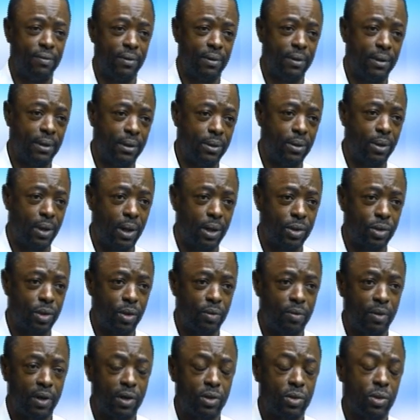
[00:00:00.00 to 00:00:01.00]
euh, d'engagement
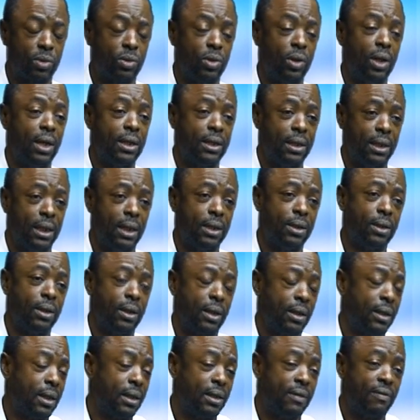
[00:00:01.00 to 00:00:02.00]
constitutionnel, c'est-à-dire
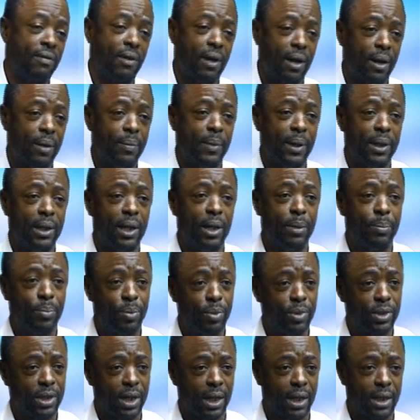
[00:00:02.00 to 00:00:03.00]
tentative carrément d'un
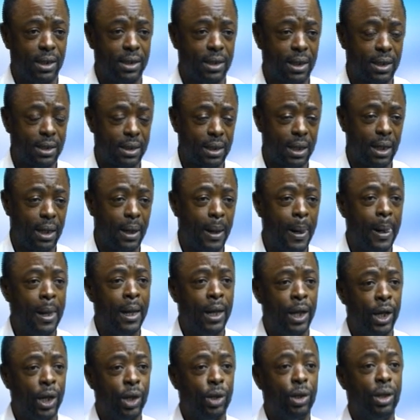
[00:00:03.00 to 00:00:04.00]
à Kinshasa,
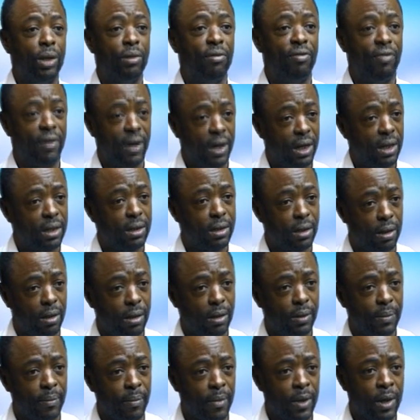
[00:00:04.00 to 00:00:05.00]
et de 20
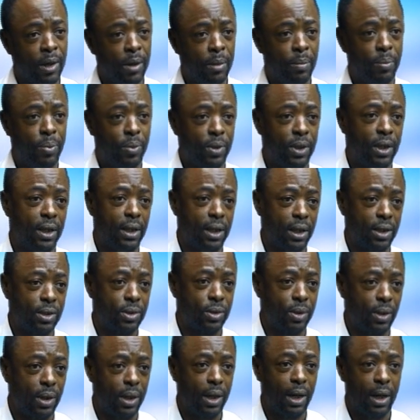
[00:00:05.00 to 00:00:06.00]
ans pour
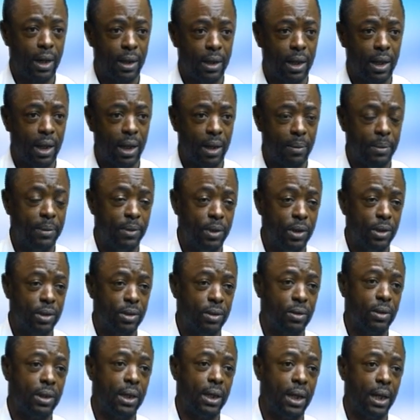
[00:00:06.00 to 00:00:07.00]
détention illégale d'armes et
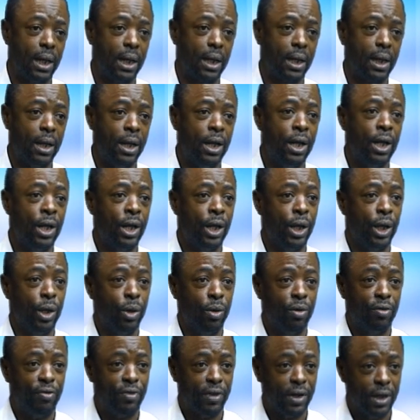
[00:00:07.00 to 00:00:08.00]
munitions de guerre. Et
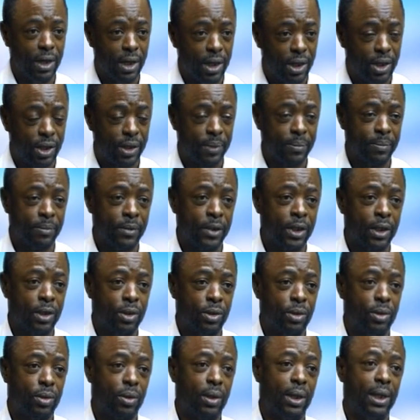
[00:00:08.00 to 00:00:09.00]
au finish,
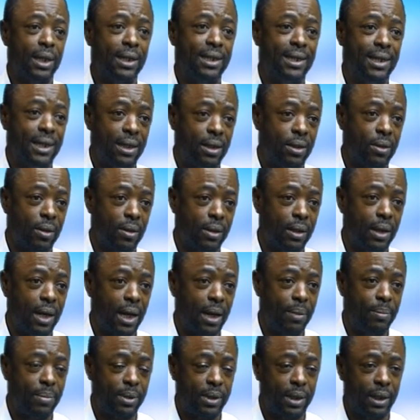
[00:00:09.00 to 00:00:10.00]
sur les 10 tonnes
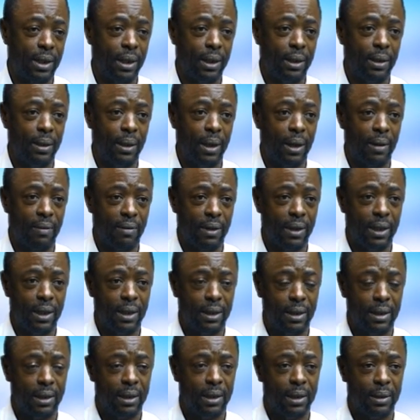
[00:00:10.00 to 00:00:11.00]
d'armes qui avaient
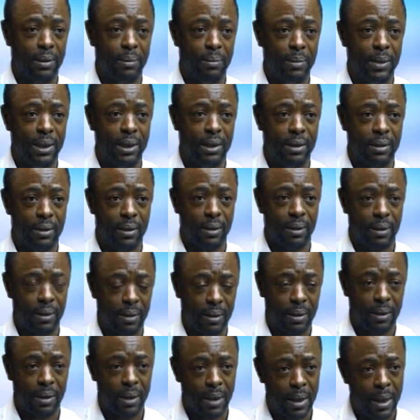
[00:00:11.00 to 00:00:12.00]
été mises
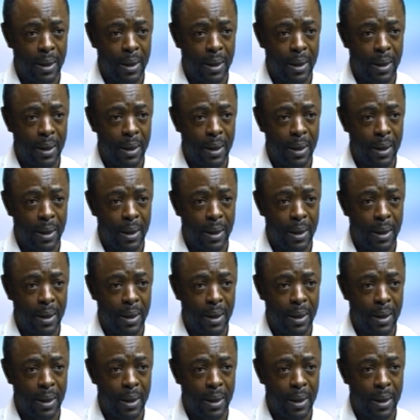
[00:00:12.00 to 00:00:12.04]
euh,